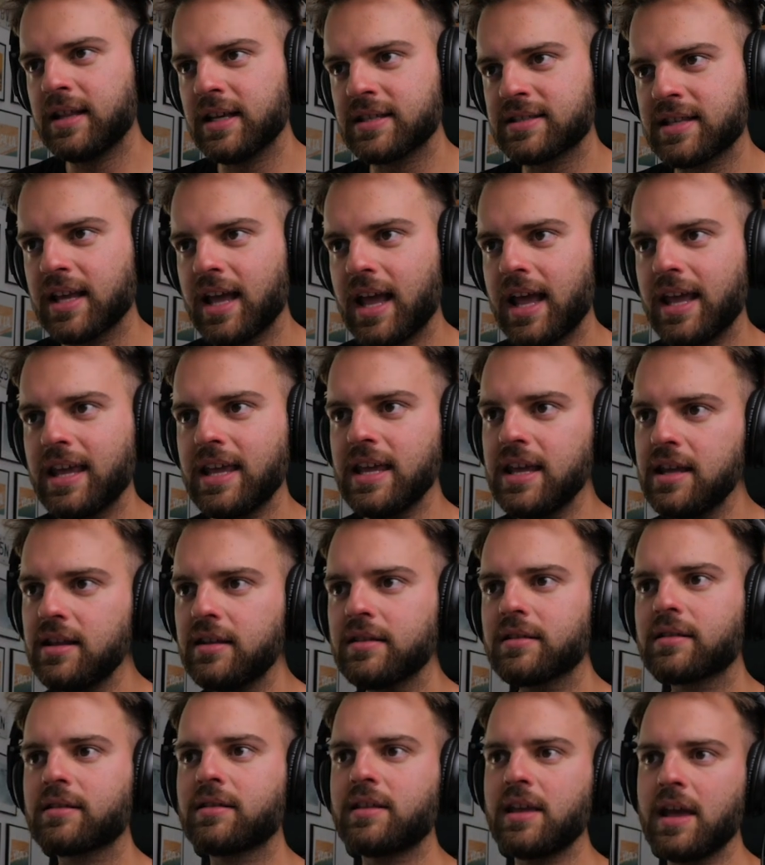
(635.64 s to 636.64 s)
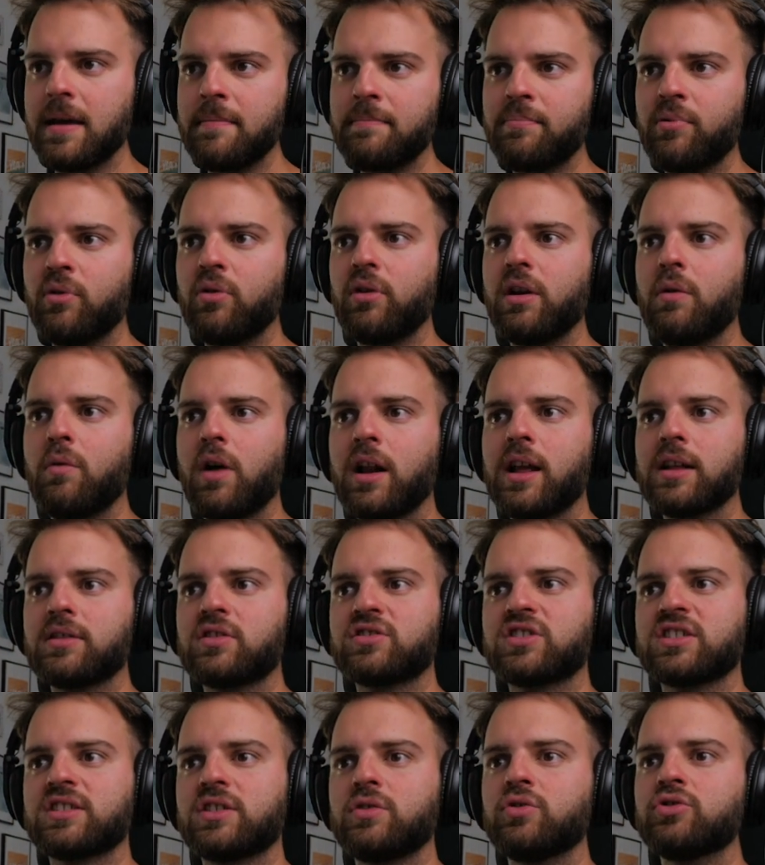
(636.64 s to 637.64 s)
dice y tiempo igual que
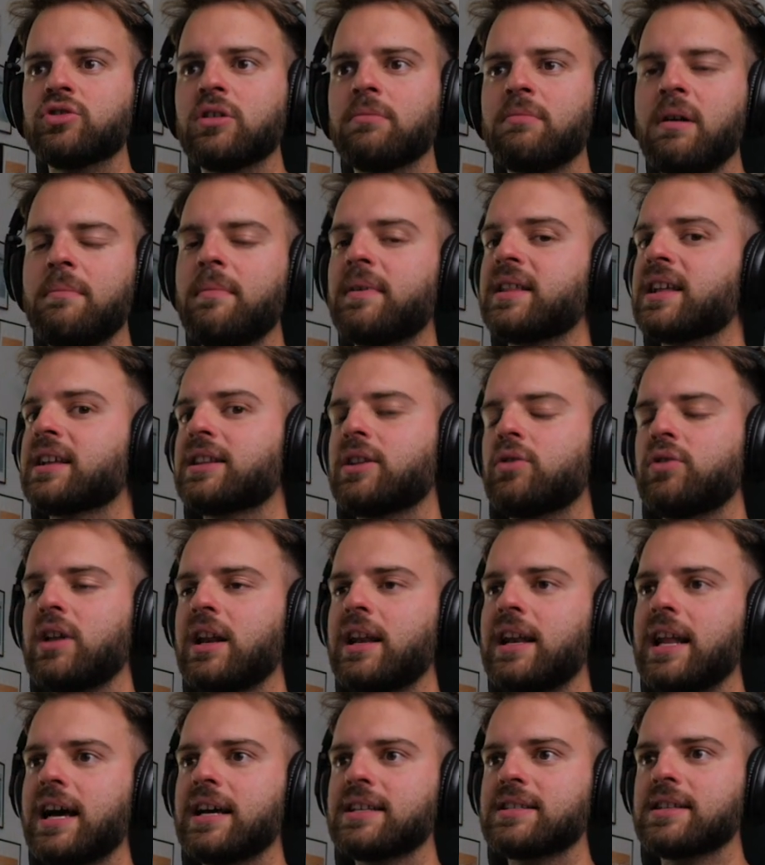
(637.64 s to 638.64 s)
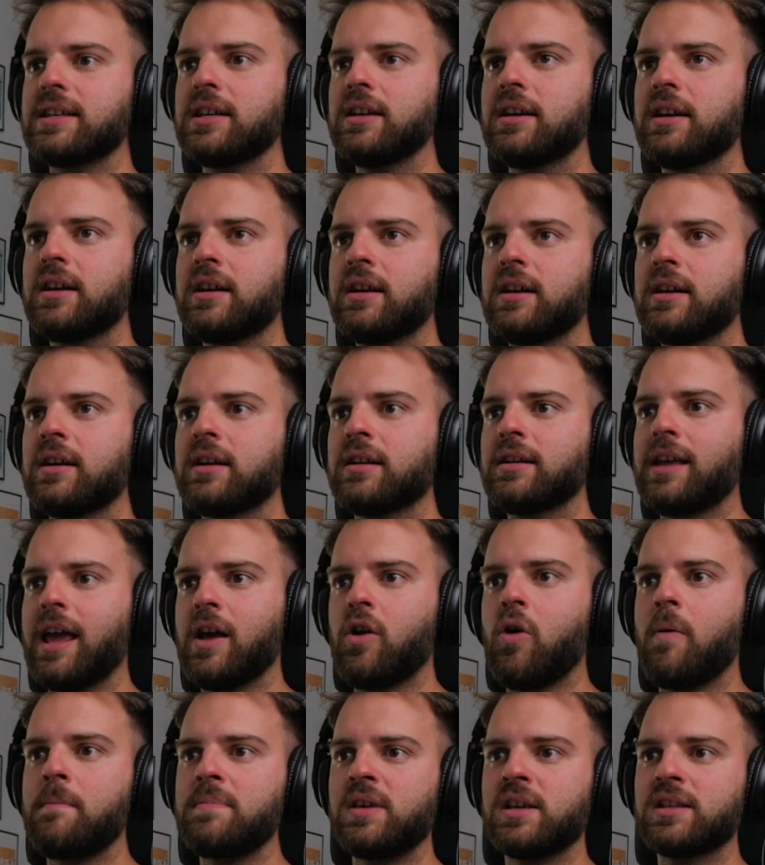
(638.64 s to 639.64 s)
14 segundos. Me mandaste un enlace que
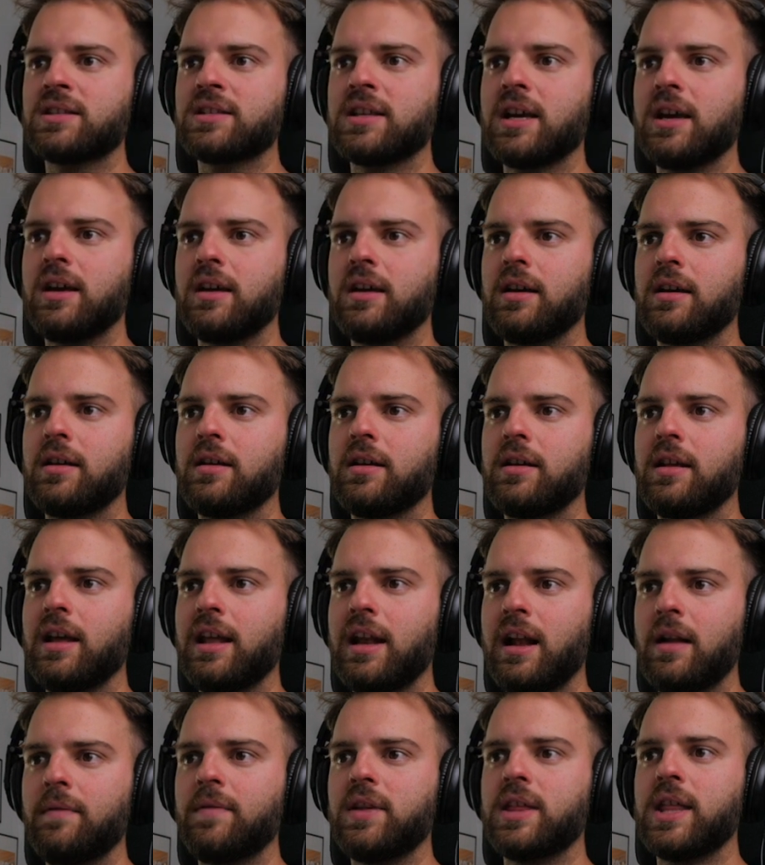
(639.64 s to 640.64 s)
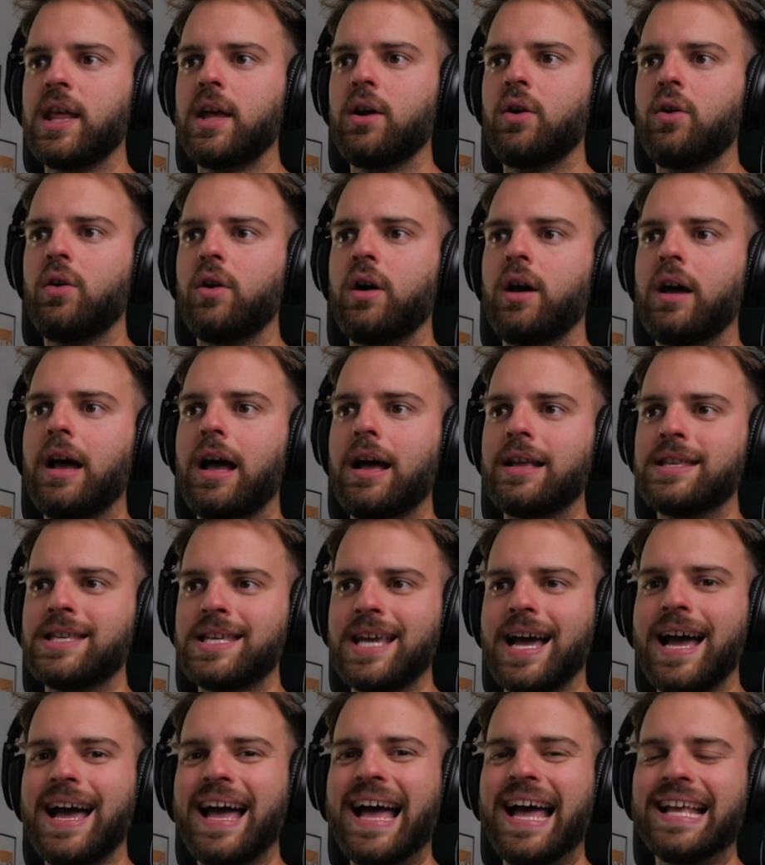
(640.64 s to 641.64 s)
comienza en el video
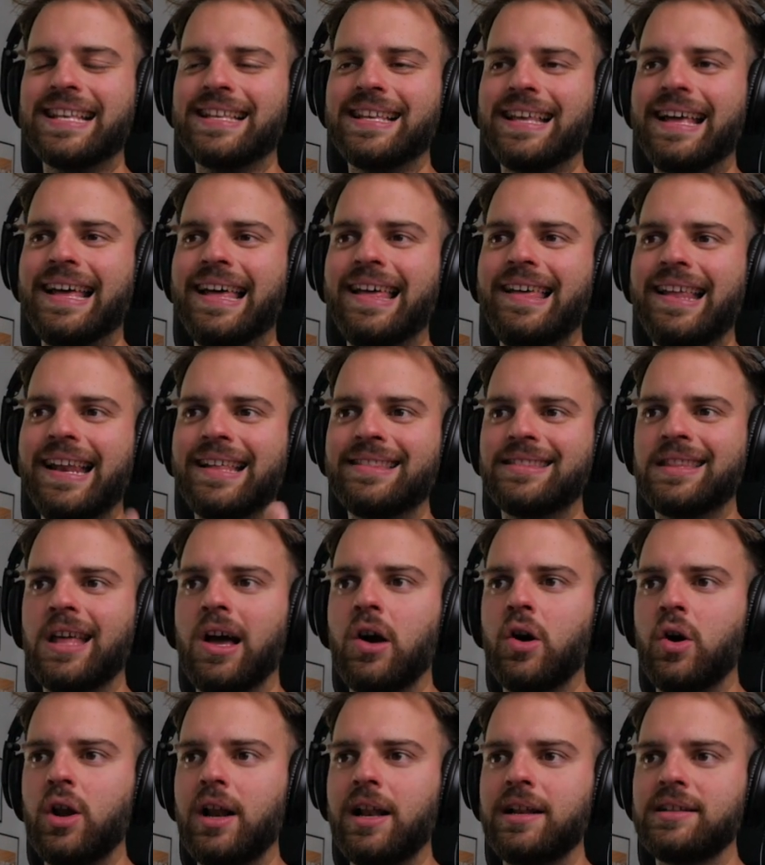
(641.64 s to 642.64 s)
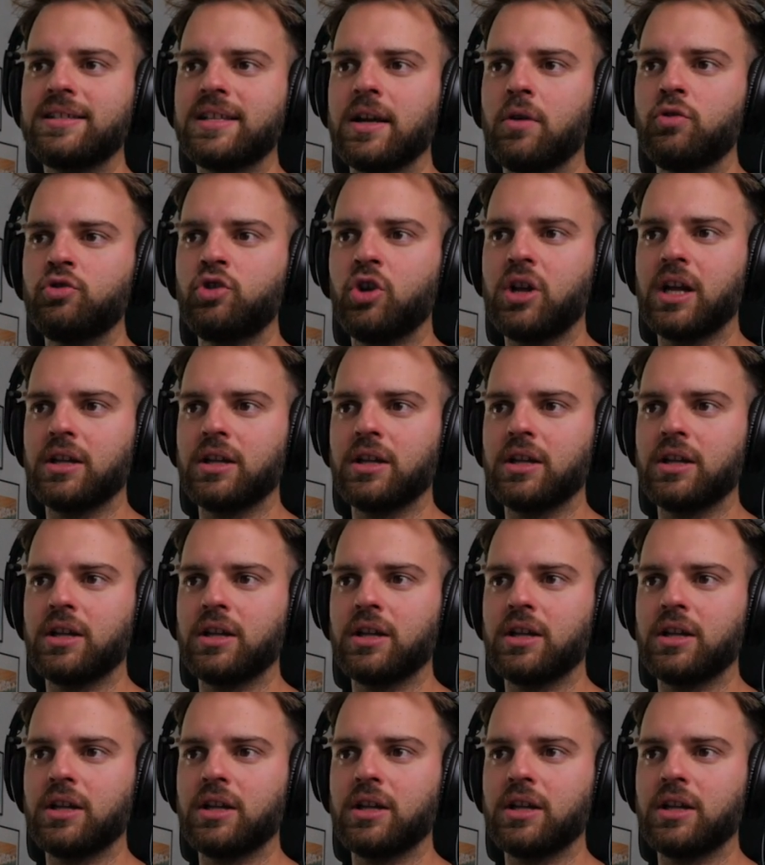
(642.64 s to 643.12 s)
ya adelantado al segundo